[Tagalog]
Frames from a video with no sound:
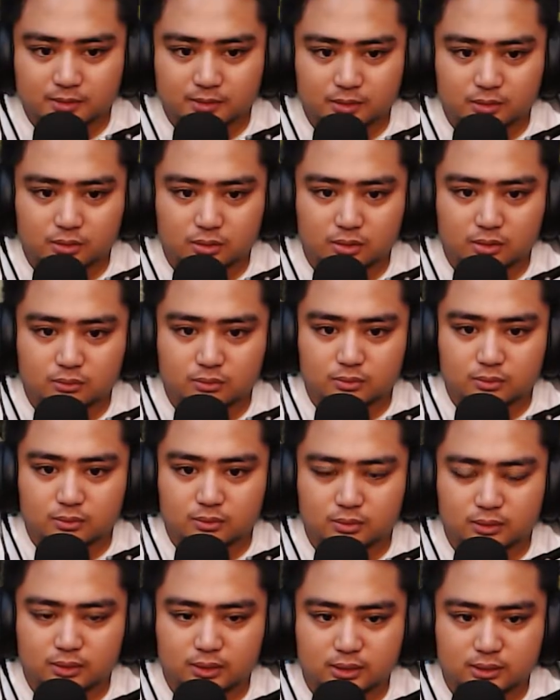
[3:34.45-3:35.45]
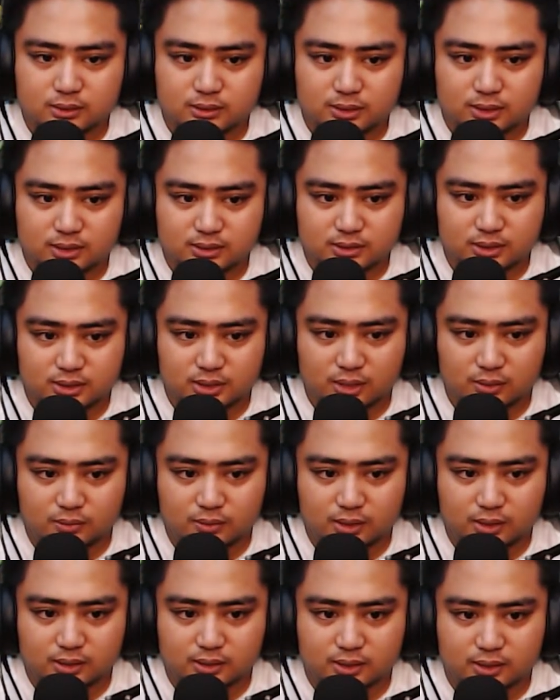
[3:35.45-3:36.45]
Gago. Guys, guys, di niya ako
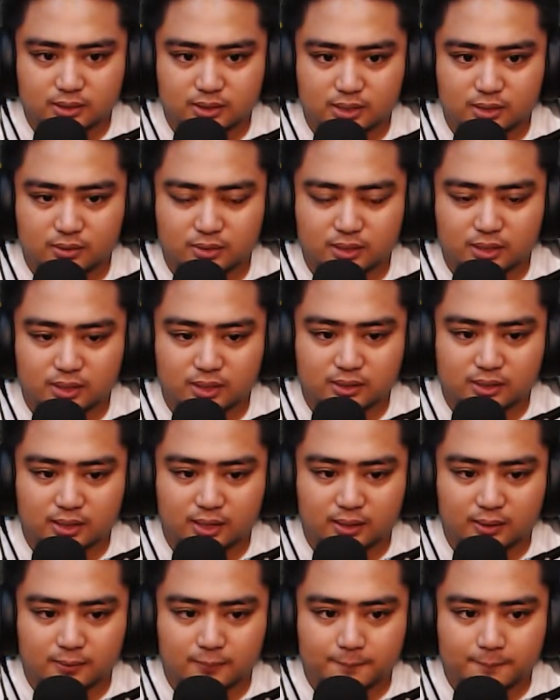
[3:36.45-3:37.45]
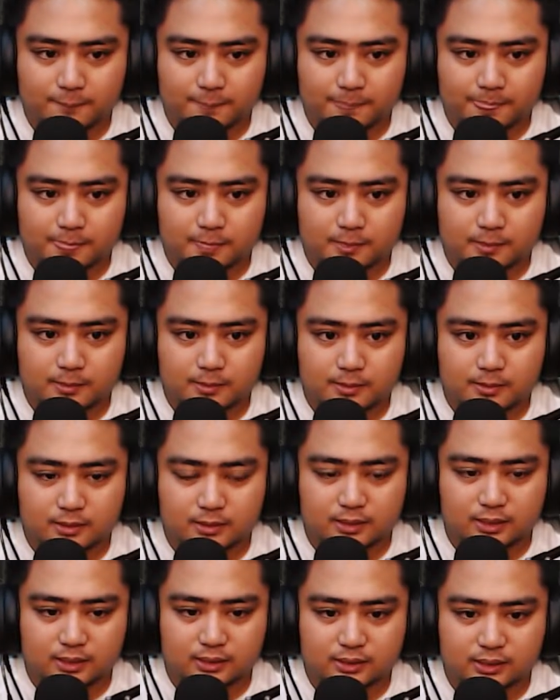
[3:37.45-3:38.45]
nakita, di niya ako nakita.
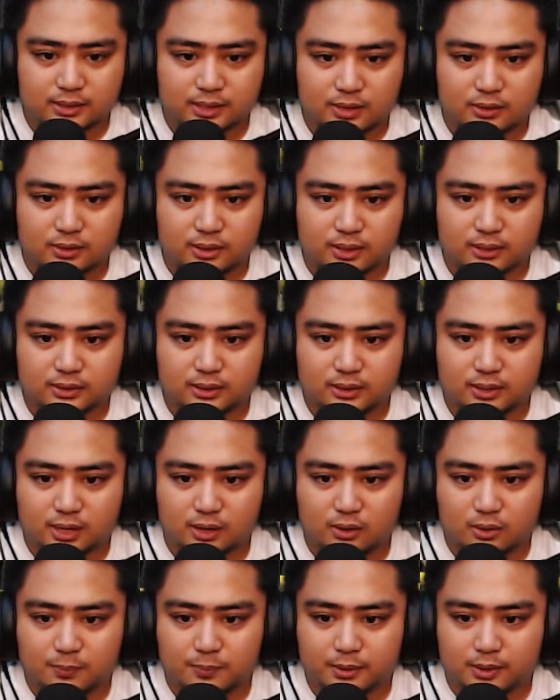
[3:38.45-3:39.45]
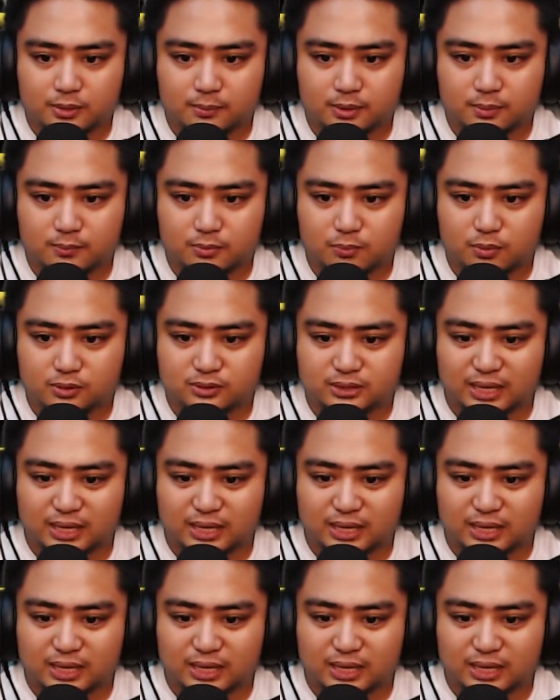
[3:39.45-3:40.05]
Nakita niya ako, nakita niya ako, pero magbobolt.